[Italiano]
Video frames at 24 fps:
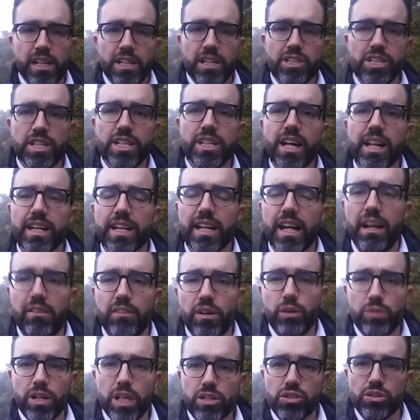si
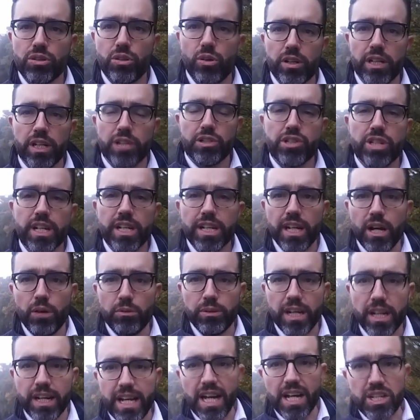narrava una storia circa
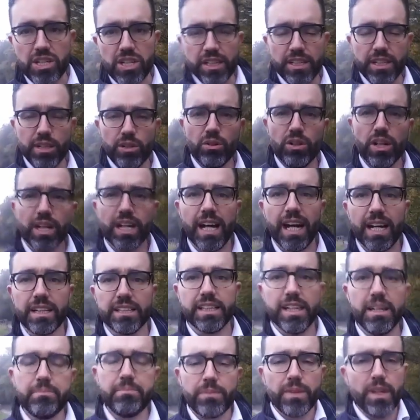una casa
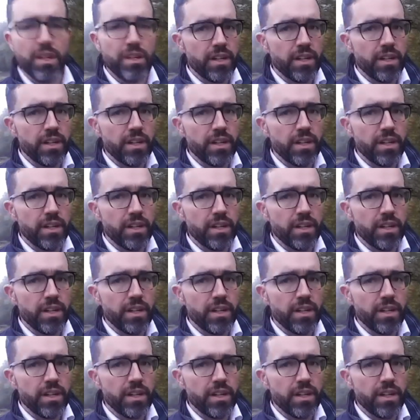diroccata